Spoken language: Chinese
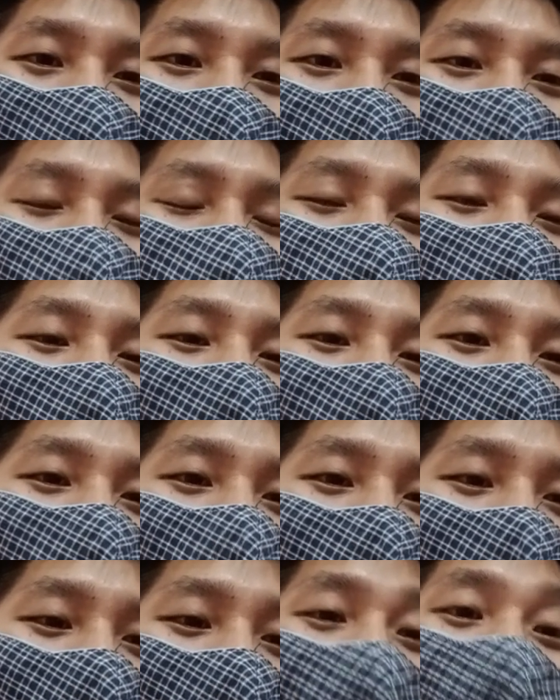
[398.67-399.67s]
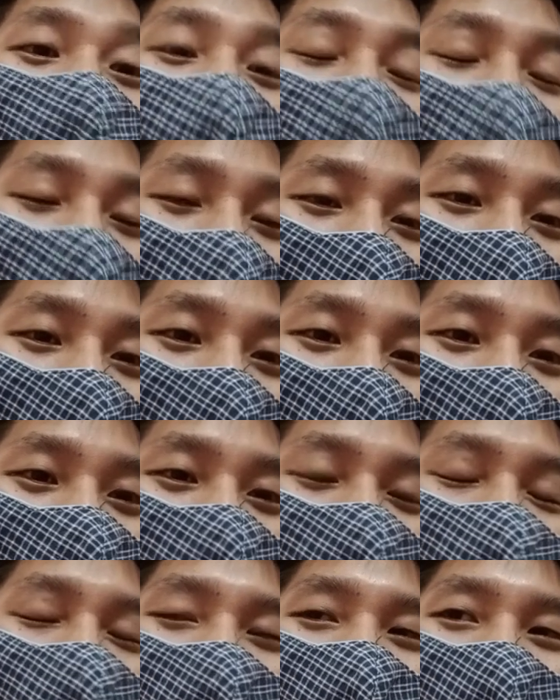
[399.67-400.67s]
就是很很贵啦，
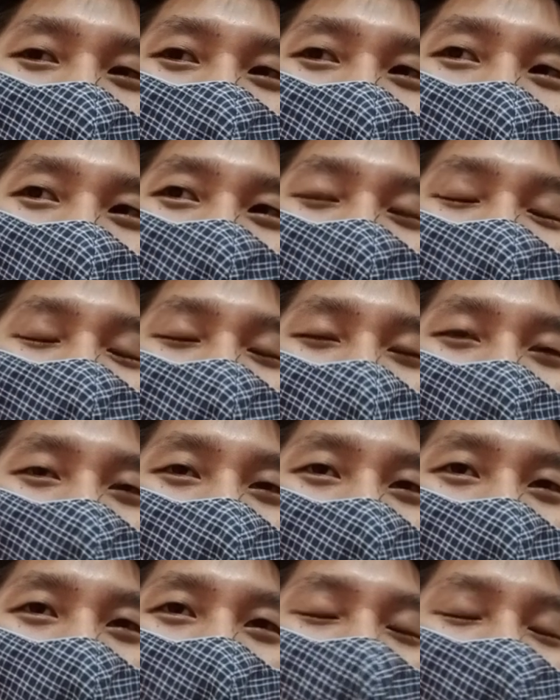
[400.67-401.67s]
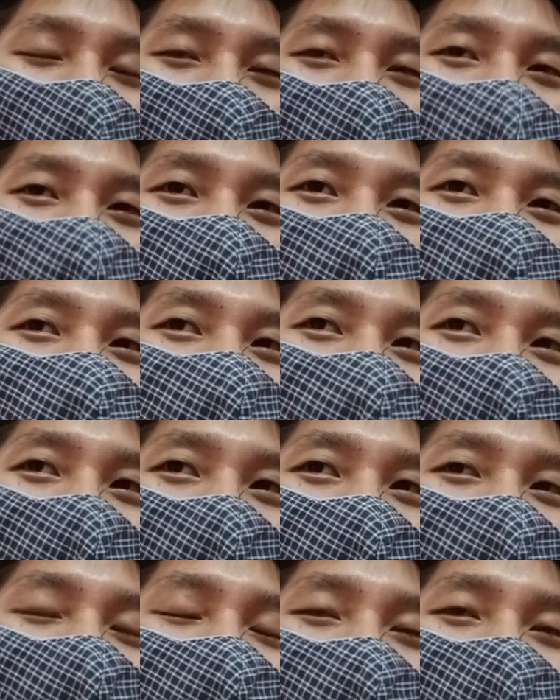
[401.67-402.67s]
就是人家是讲哦我我要吃
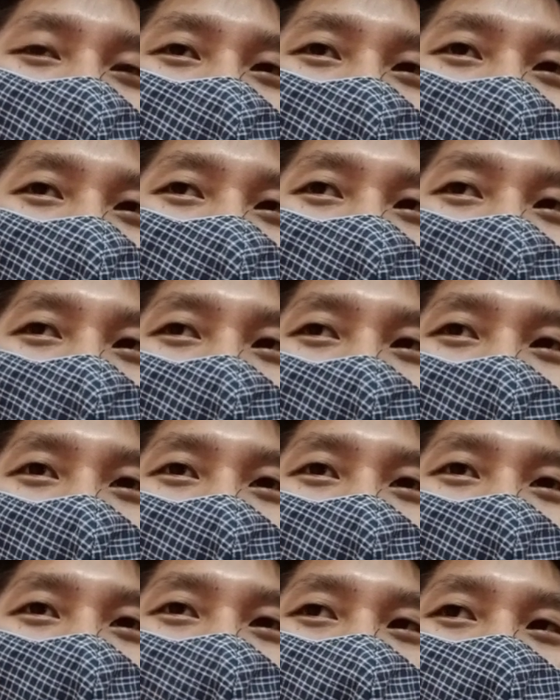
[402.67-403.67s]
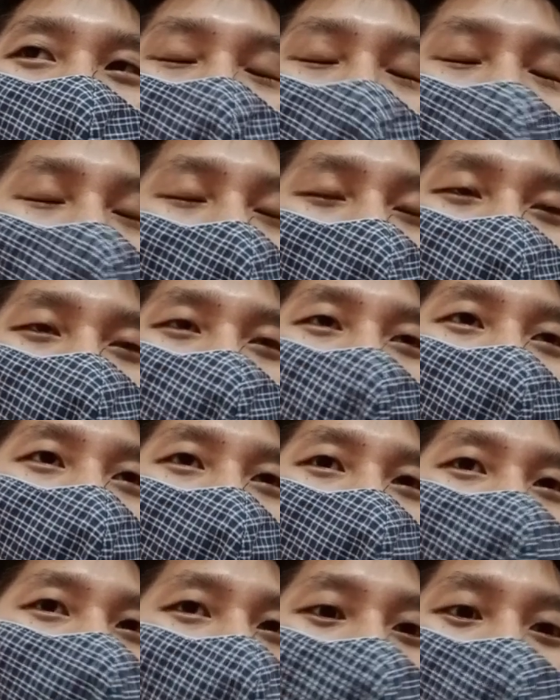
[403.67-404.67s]
那个呃某某水
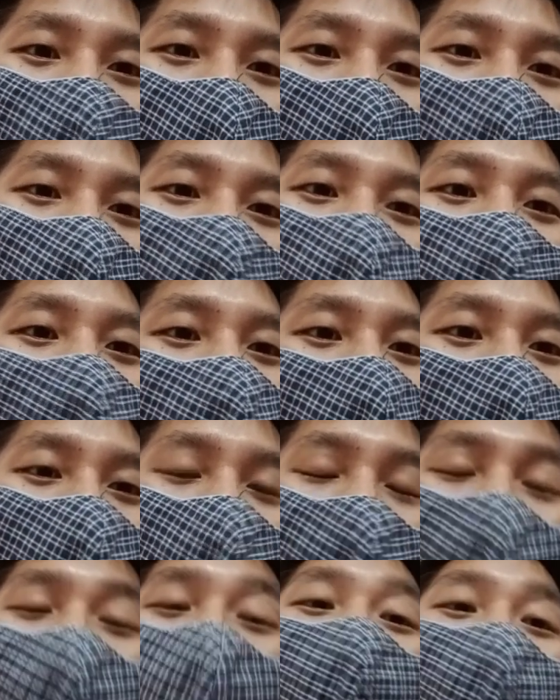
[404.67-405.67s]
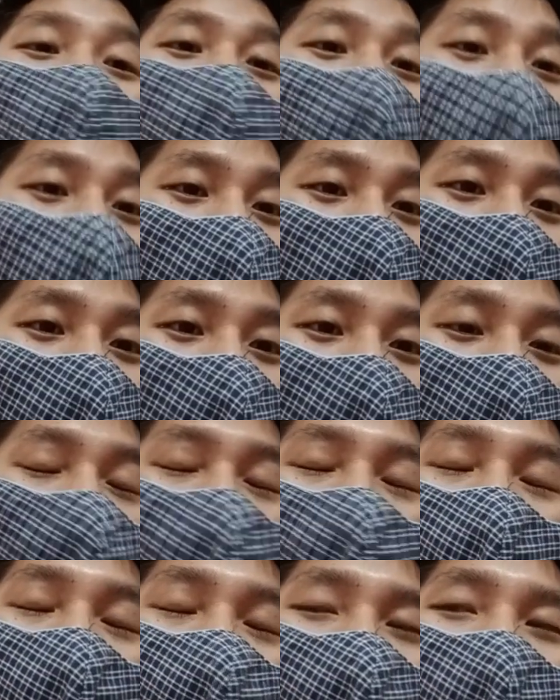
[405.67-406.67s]
果就是一定要吃，可能日本了。或
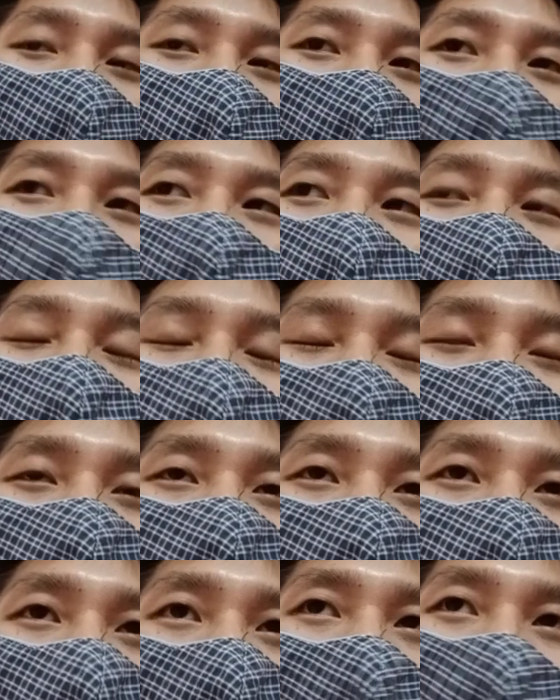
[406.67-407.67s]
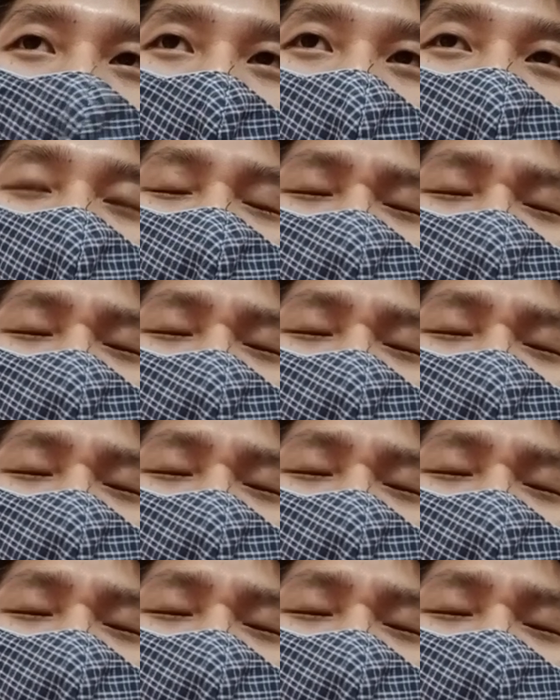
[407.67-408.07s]
者我学一个样子，OK。